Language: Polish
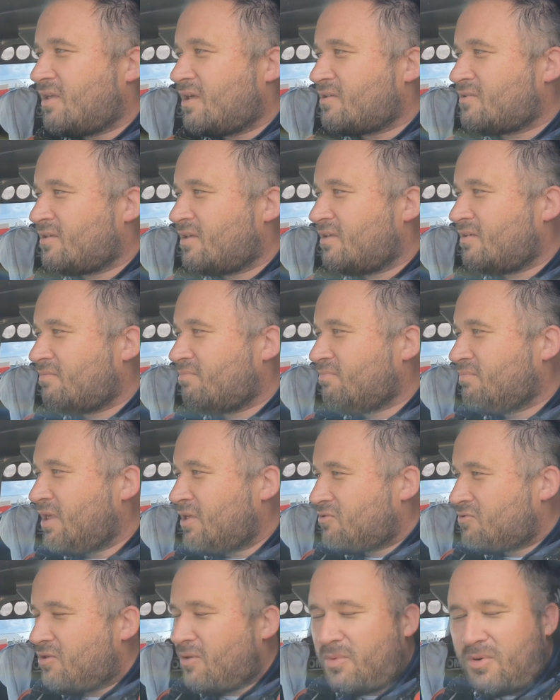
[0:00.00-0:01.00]
także
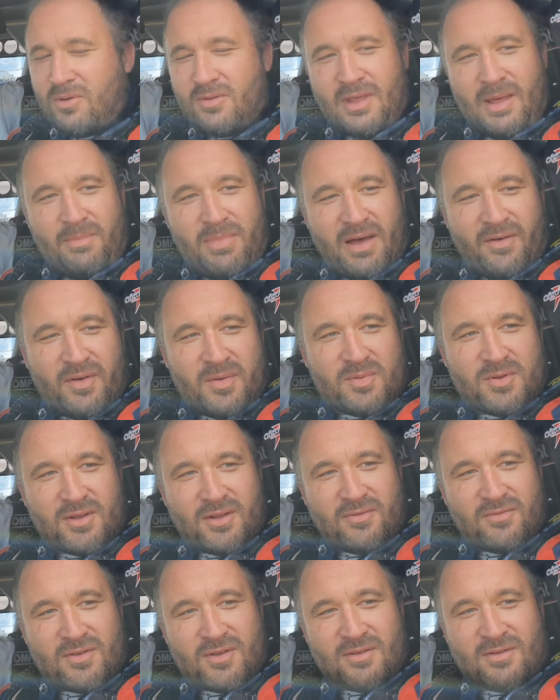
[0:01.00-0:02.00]
mieć dobrą zabawę
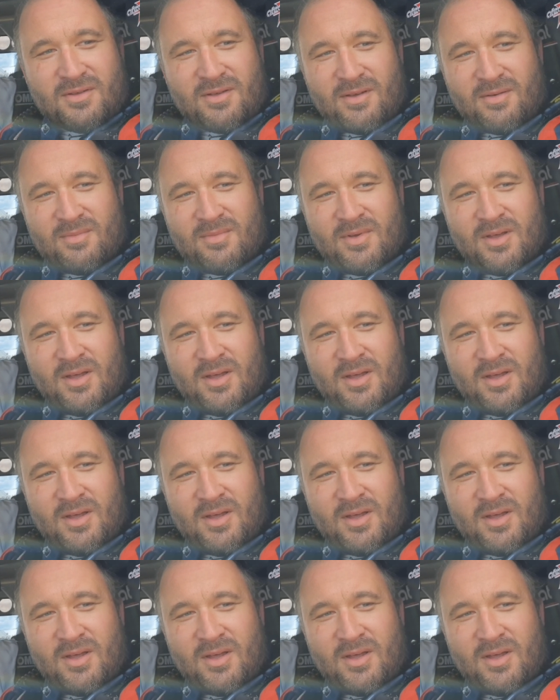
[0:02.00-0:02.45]
przede wszystkim.